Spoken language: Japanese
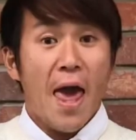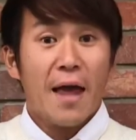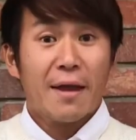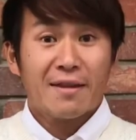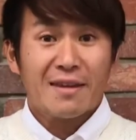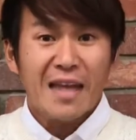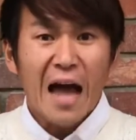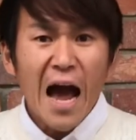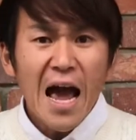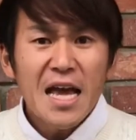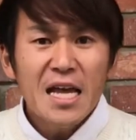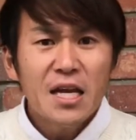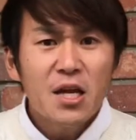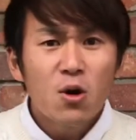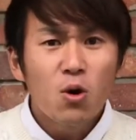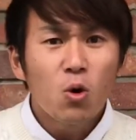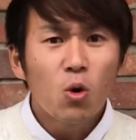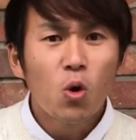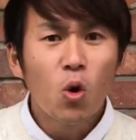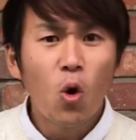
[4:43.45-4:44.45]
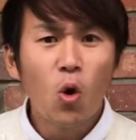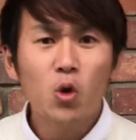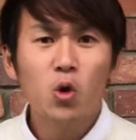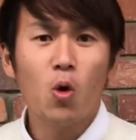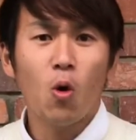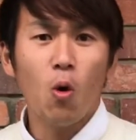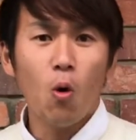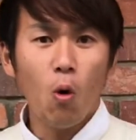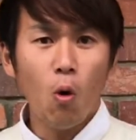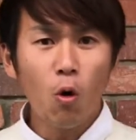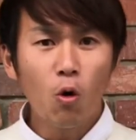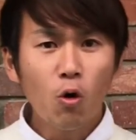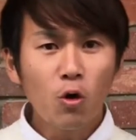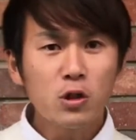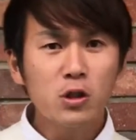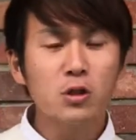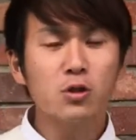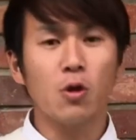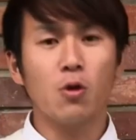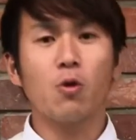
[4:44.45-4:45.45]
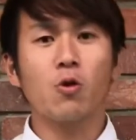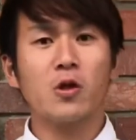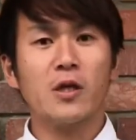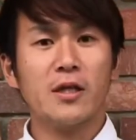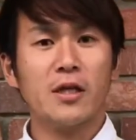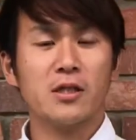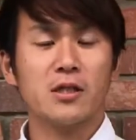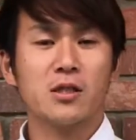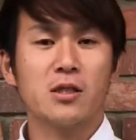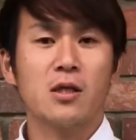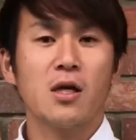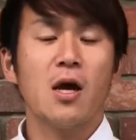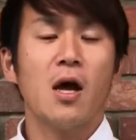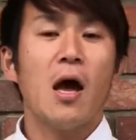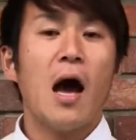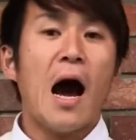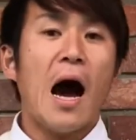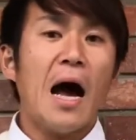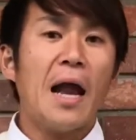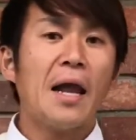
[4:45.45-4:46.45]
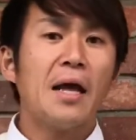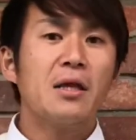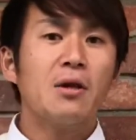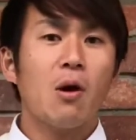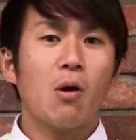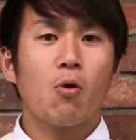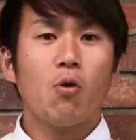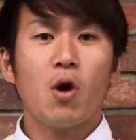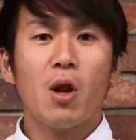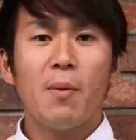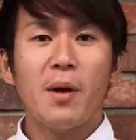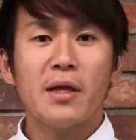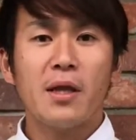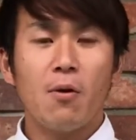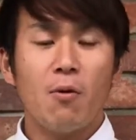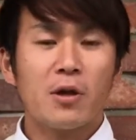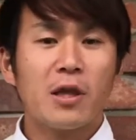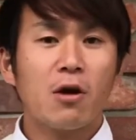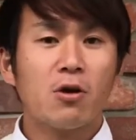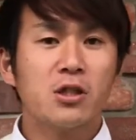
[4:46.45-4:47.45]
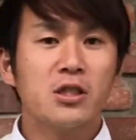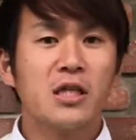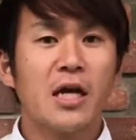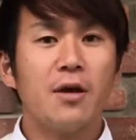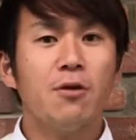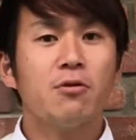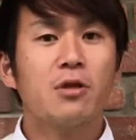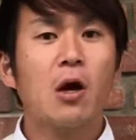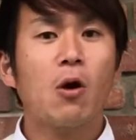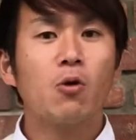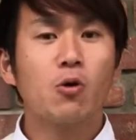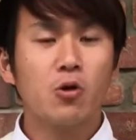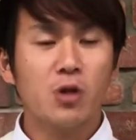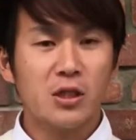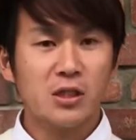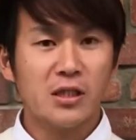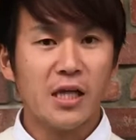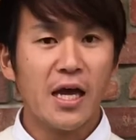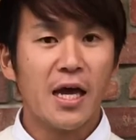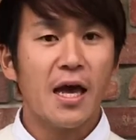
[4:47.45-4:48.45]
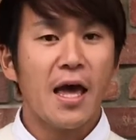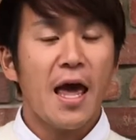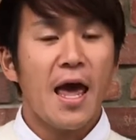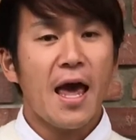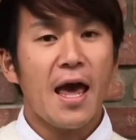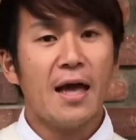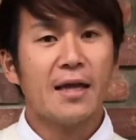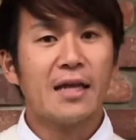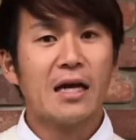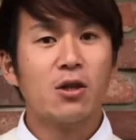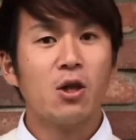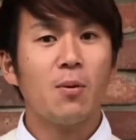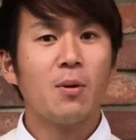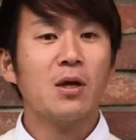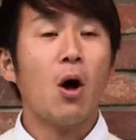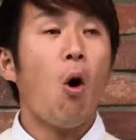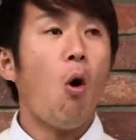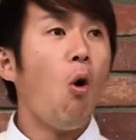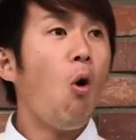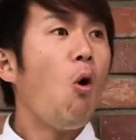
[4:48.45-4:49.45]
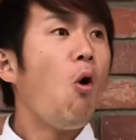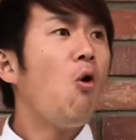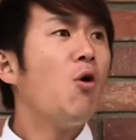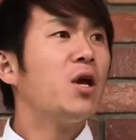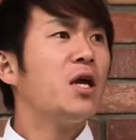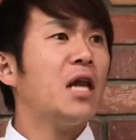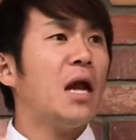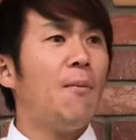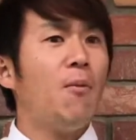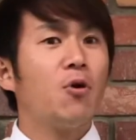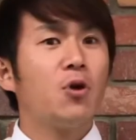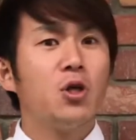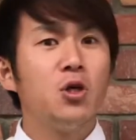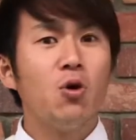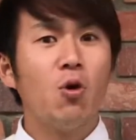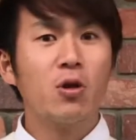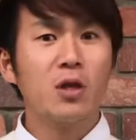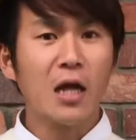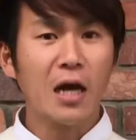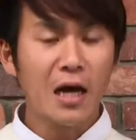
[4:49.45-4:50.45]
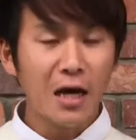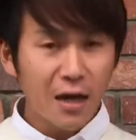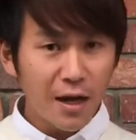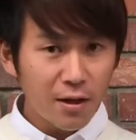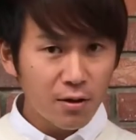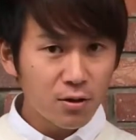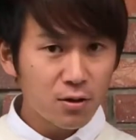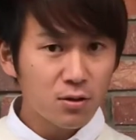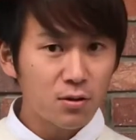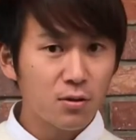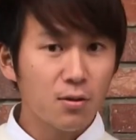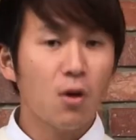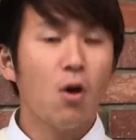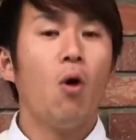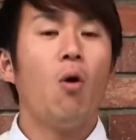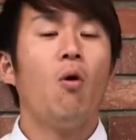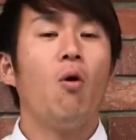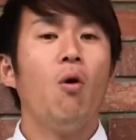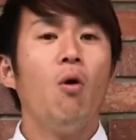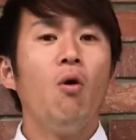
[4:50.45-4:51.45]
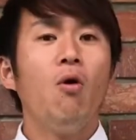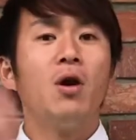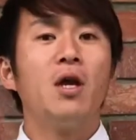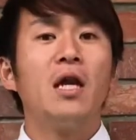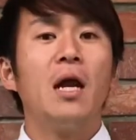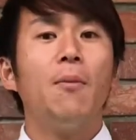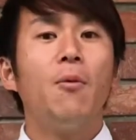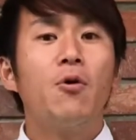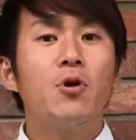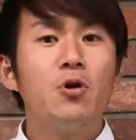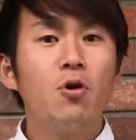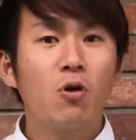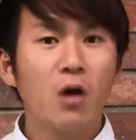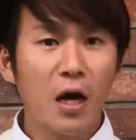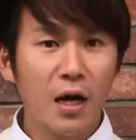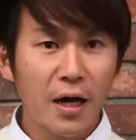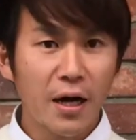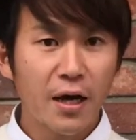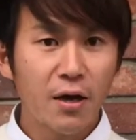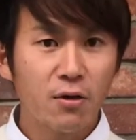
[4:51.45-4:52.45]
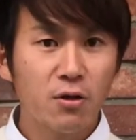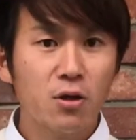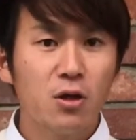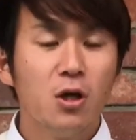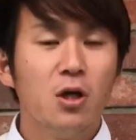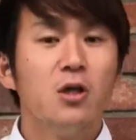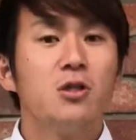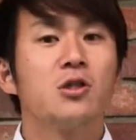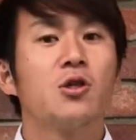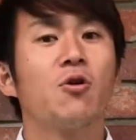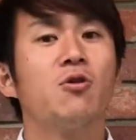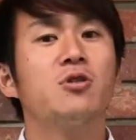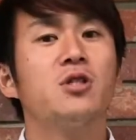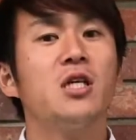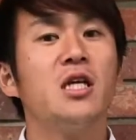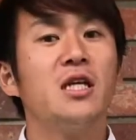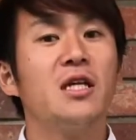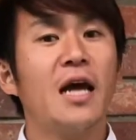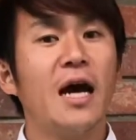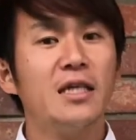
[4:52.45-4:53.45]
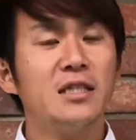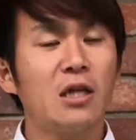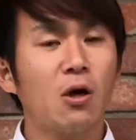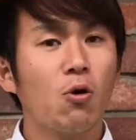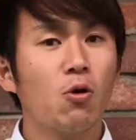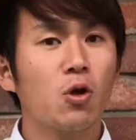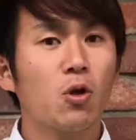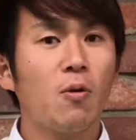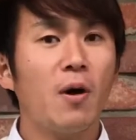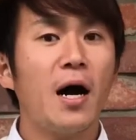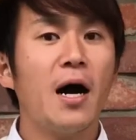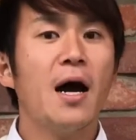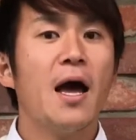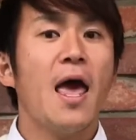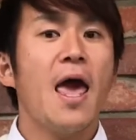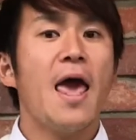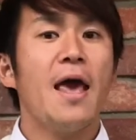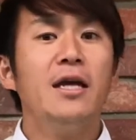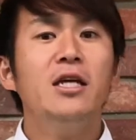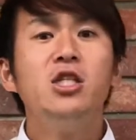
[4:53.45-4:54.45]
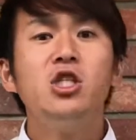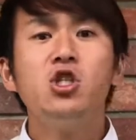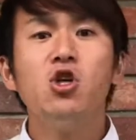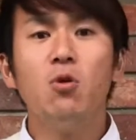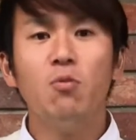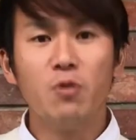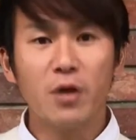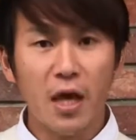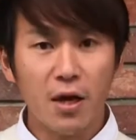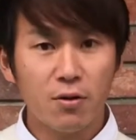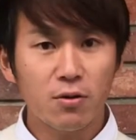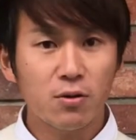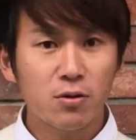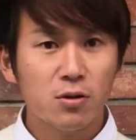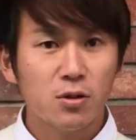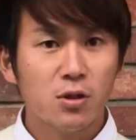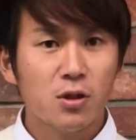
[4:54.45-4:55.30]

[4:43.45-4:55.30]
え大量行動を起こすということなんですあなたはこれまで私が言ったことですね、えー、例えば大きな目標を掲げる大きな目標を掲げるその次に大事なことは、えー、意思を向ける、